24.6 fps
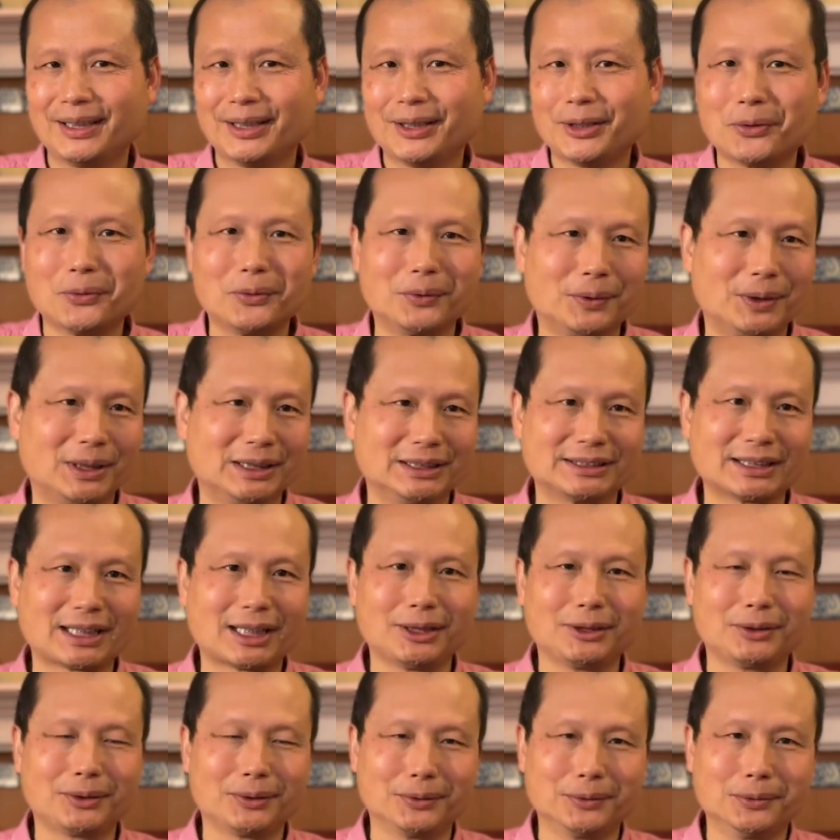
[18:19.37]
我
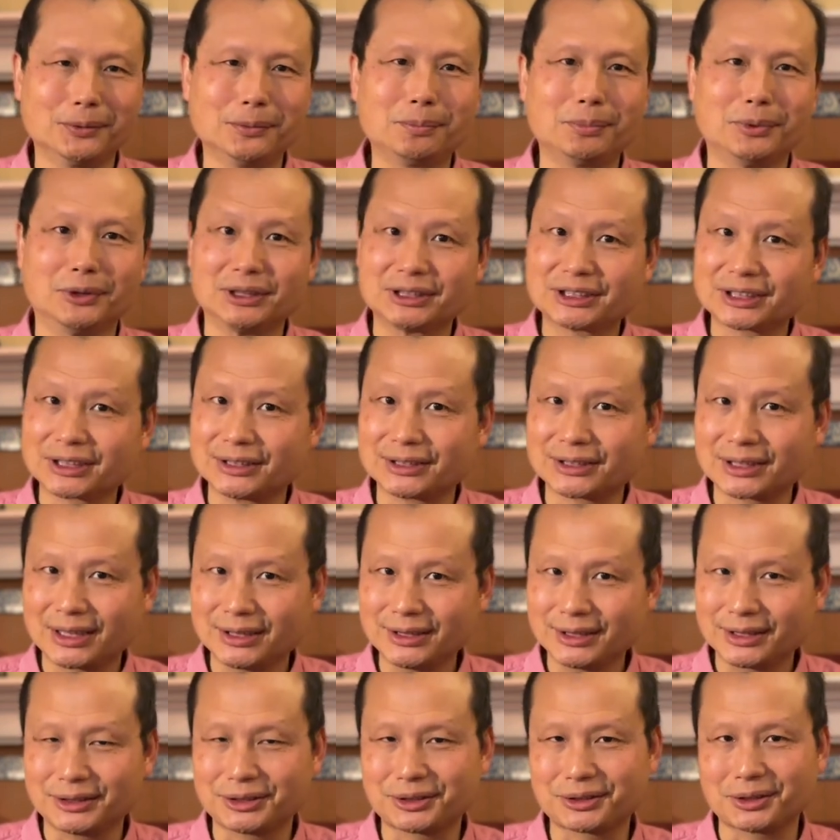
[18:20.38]
在读博士
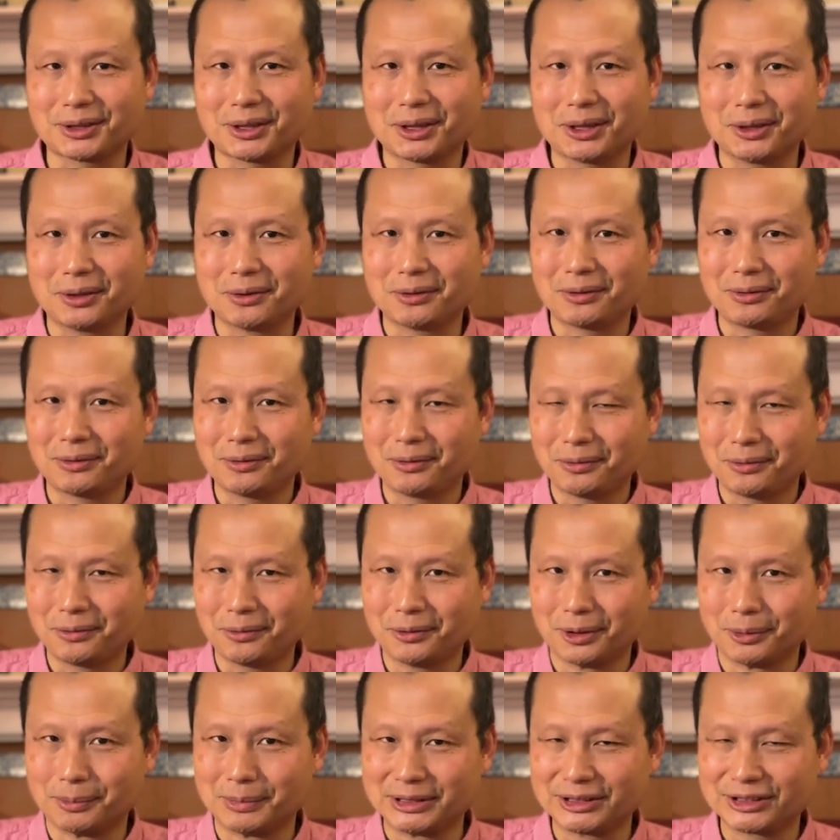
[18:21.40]
生的时候，
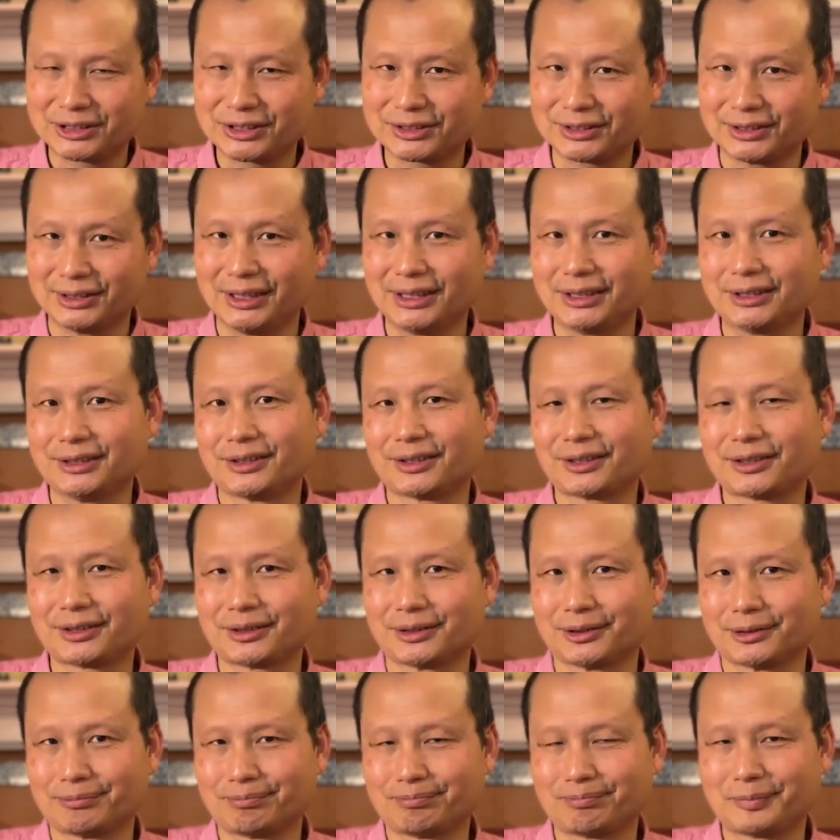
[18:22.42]
我们实验
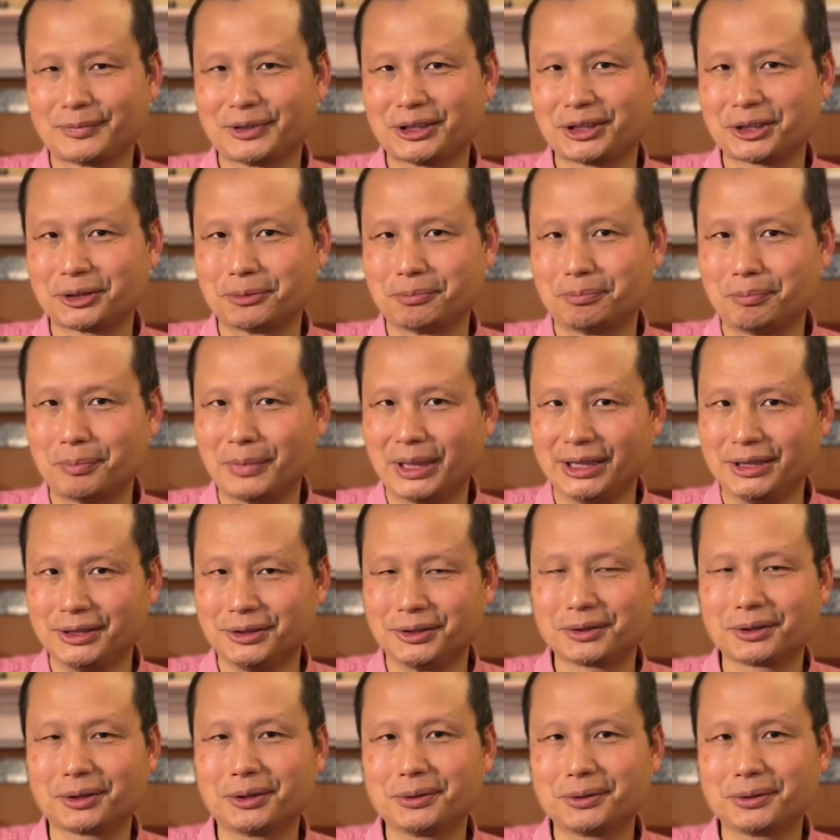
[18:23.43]
室是每
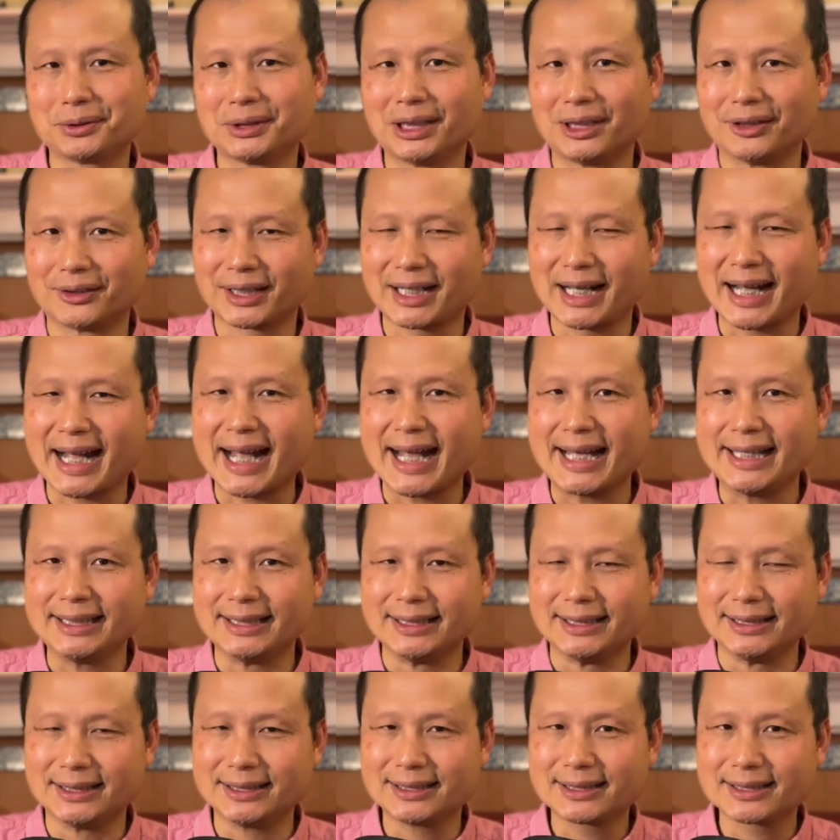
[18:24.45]
周要开
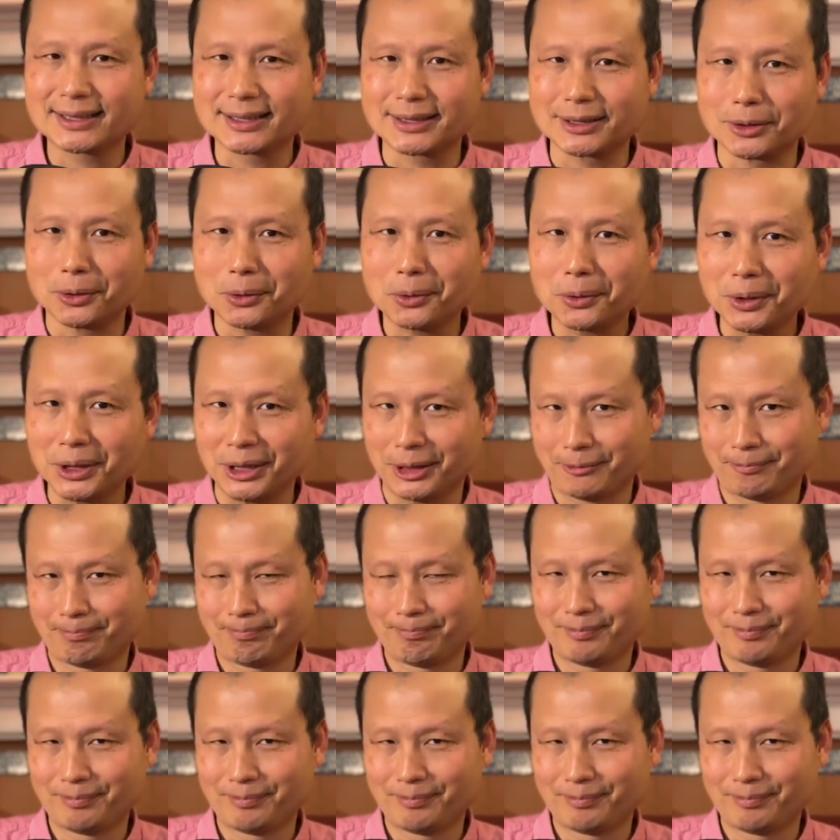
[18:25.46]
一次会。